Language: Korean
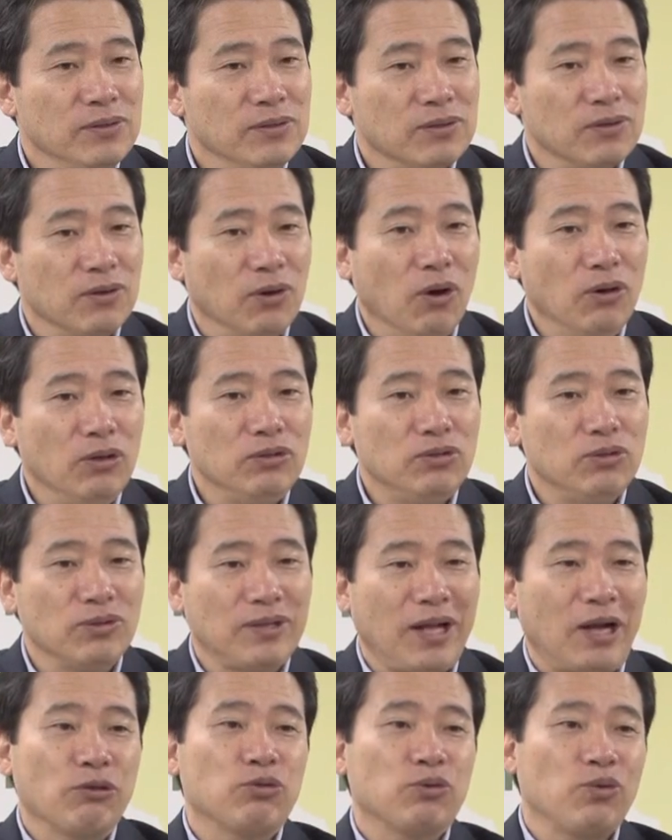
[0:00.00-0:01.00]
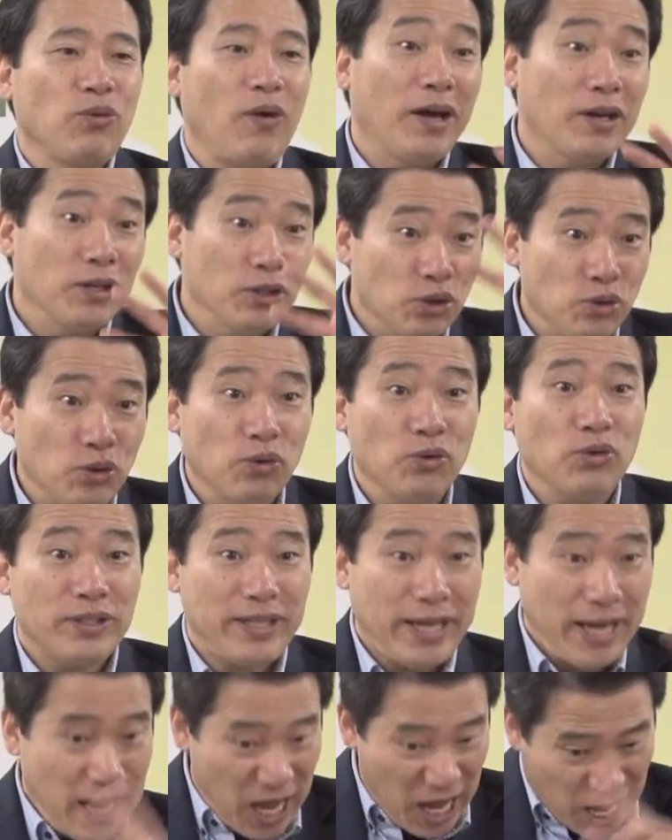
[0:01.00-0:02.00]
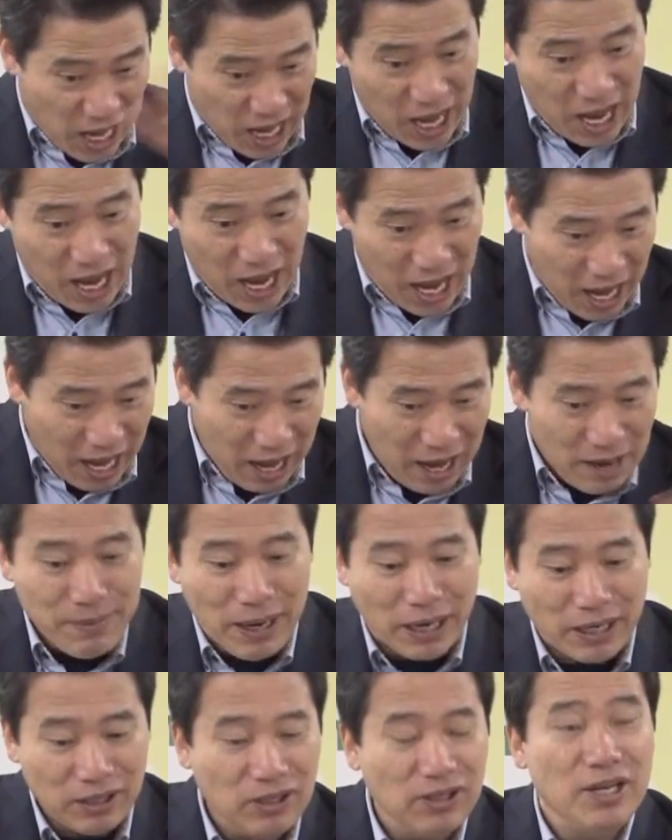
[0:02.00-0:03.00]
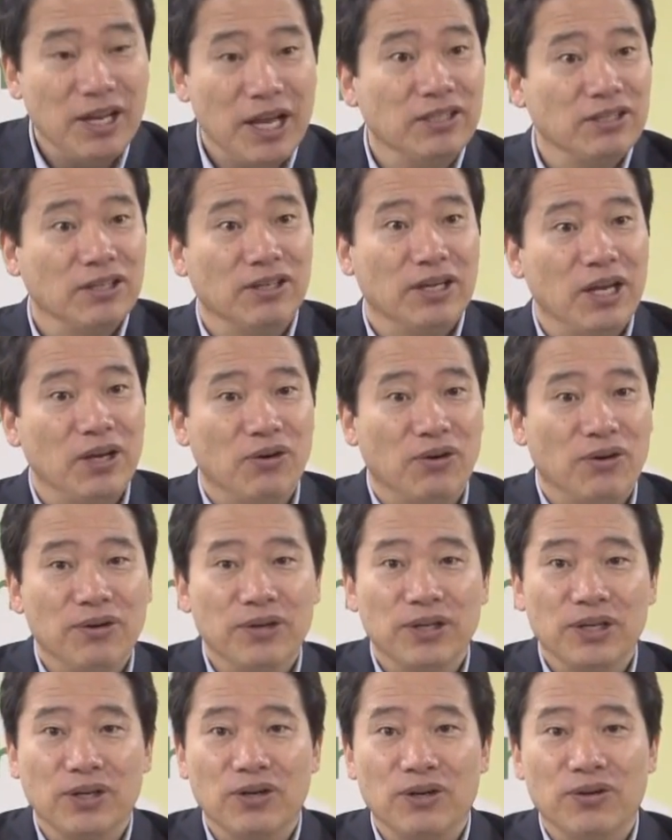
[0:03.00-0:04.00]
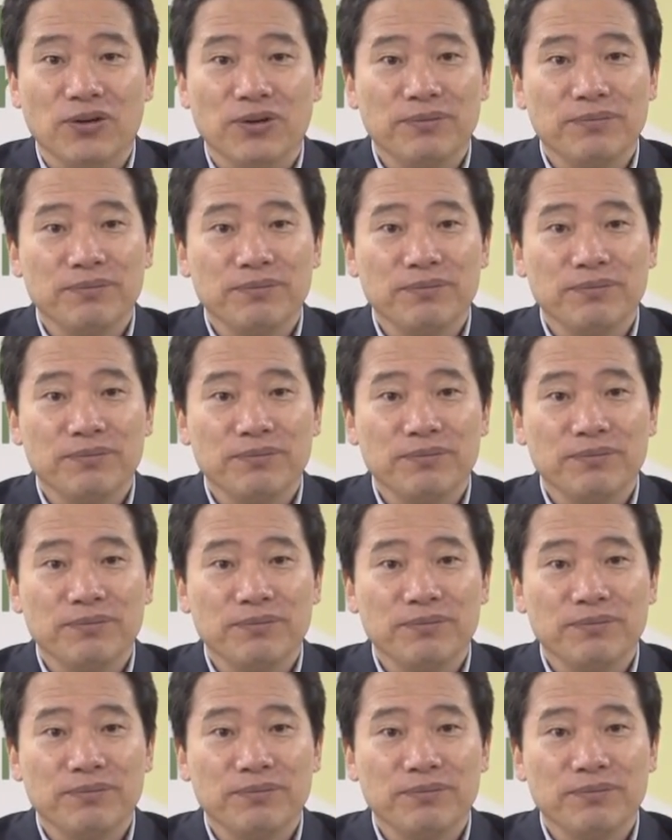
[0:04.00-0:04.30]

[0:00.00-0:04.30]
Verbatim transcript: 얼도당도하는 쪽으로 다 막 이걸 해석을 해요. 이걸요.